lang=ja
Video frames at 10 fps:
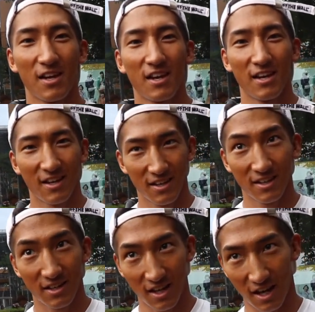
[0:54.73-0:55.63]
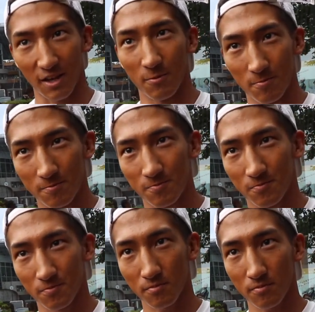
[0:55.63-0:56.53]
ちなみに、はい、普
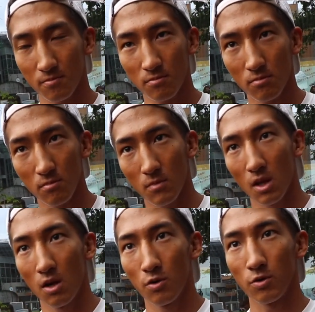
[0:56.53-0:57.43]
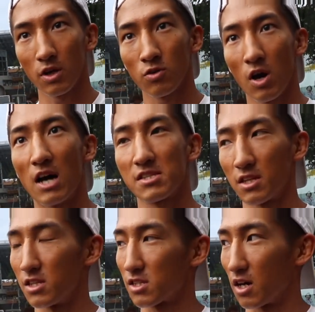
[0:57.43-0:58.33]
段はどんなものを普段の
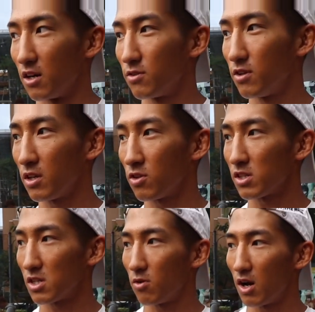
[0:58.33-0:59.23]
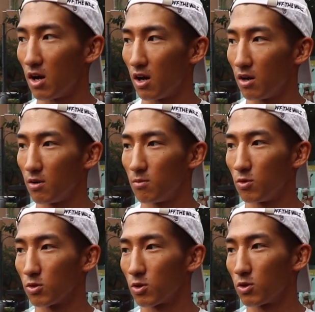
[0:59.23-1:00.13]
朝ですか、はい、普段の朝は
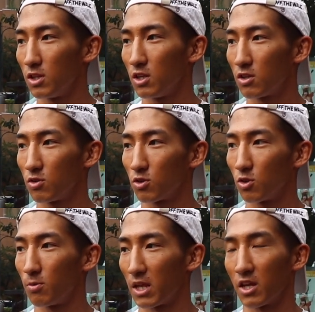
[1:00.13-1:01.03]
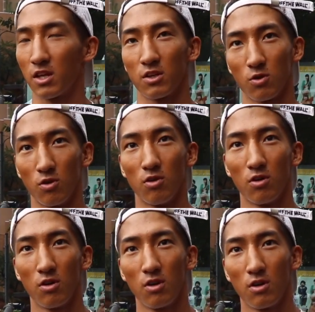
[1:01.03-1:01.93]
もう鶏肉とバナナと
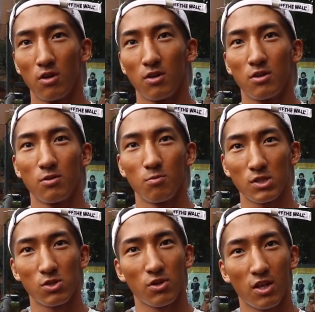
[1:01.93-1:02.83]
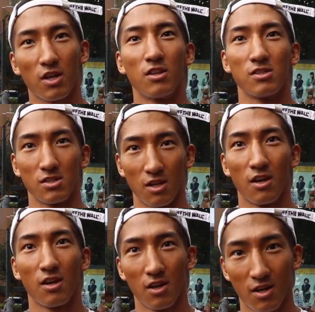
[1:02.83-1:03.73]
まあそれだけですね
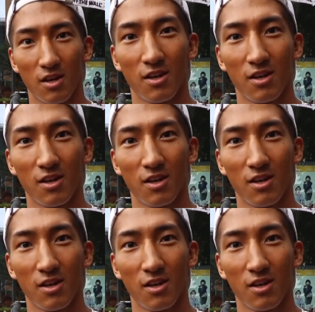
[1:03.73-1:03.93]
シンプ